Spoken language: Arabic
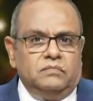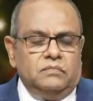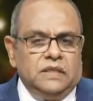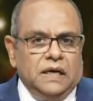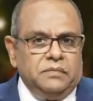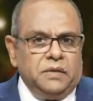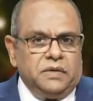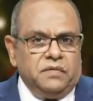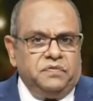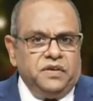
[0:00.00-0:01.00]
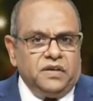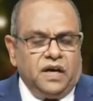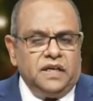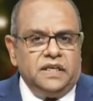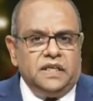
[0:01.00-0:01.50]
يعني يمكن في
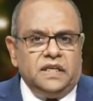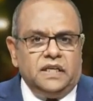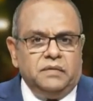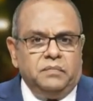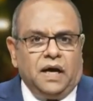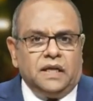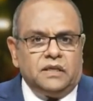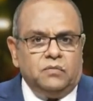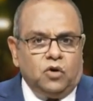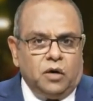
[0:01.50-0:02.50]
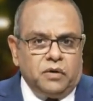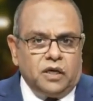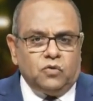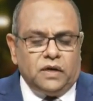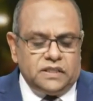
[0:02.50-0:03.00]
رأي لبعض
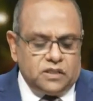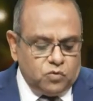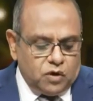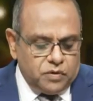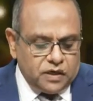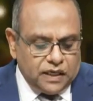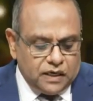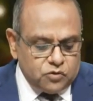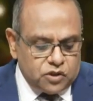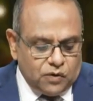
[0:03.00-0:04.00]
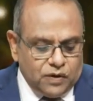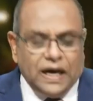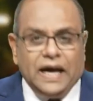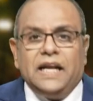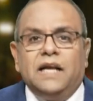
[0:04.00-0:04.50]
المخابرات وأجهزة المخابرات على مستوى
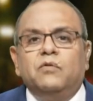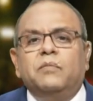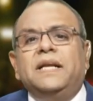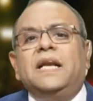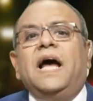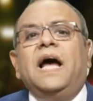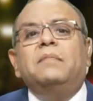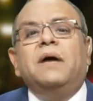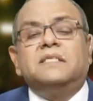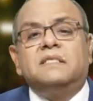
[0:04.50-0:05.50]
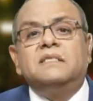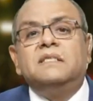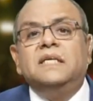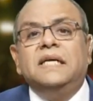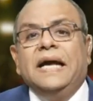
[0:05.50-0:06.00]
العالم ومنها مصر
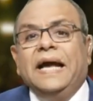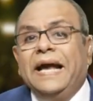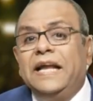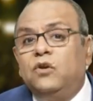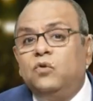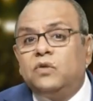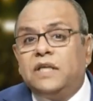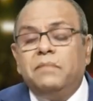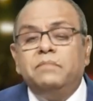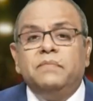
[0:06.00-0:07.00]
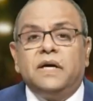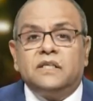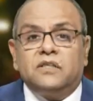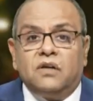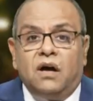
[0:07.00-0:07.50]
انه تم
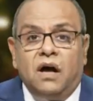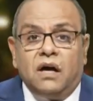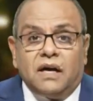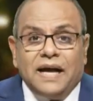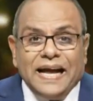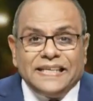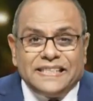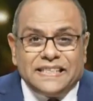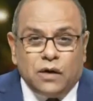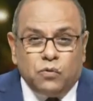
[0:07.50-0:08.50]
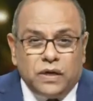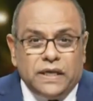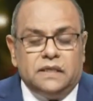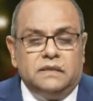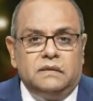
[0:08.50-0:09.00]
اختراق
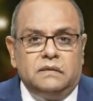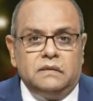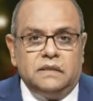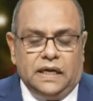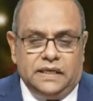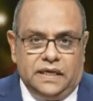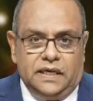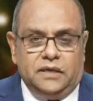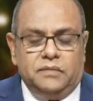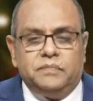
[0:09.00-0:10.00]
التوريد يعني ايه